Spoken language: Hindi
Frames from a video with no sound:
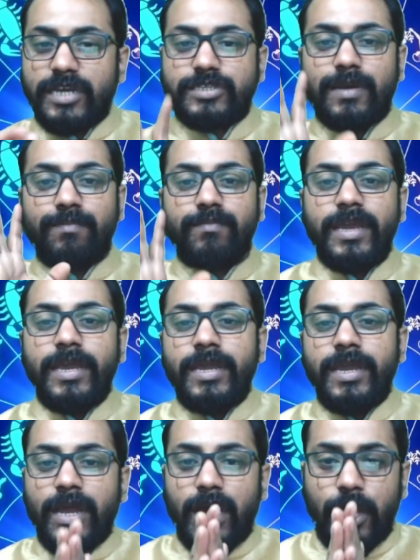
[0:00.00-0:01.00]
दशम में
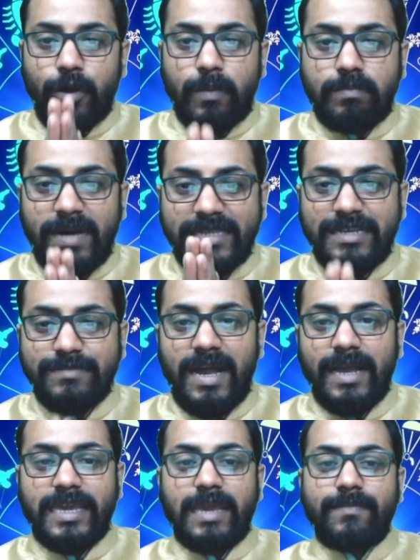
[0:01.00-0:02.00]
एवं मध्य
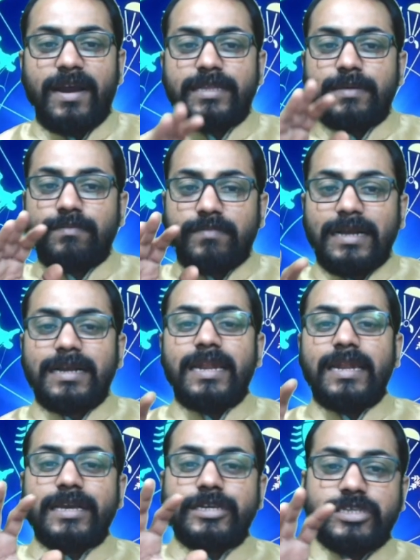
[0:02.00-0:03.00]
माह के बाद
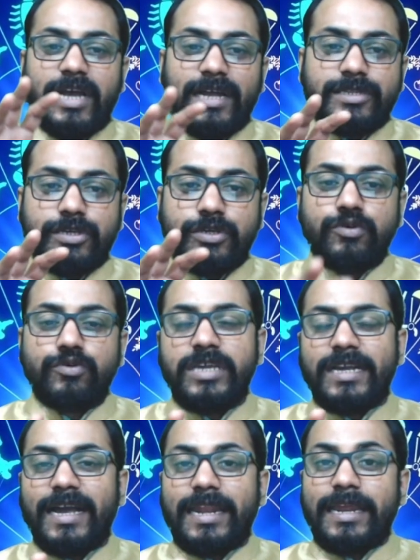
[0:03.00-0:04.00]
मंगल के साथ
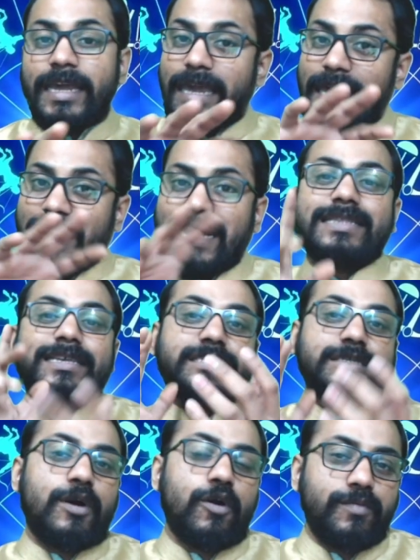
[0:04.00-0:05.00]
युति करेंगे
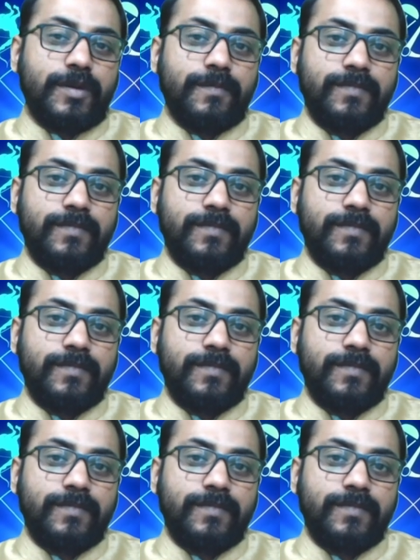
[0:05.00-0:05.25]
एकादश भाव